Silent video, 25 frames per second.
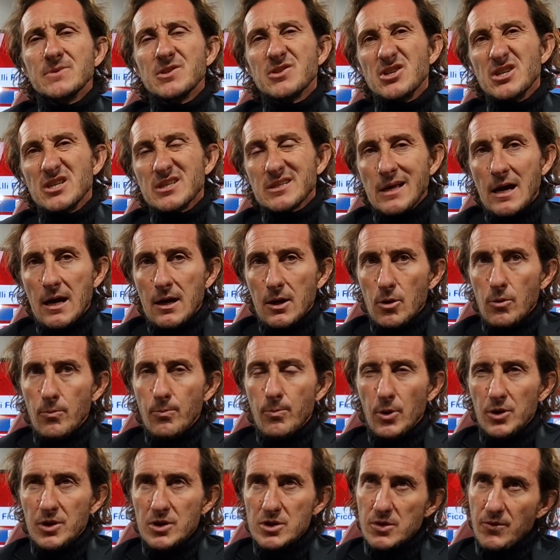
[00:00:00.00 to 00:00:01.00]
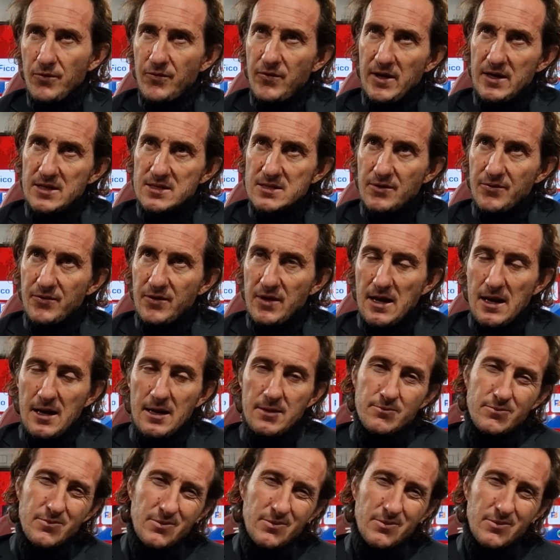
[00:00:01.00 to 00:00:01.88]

ci sta anche un po' di sofferenza finale,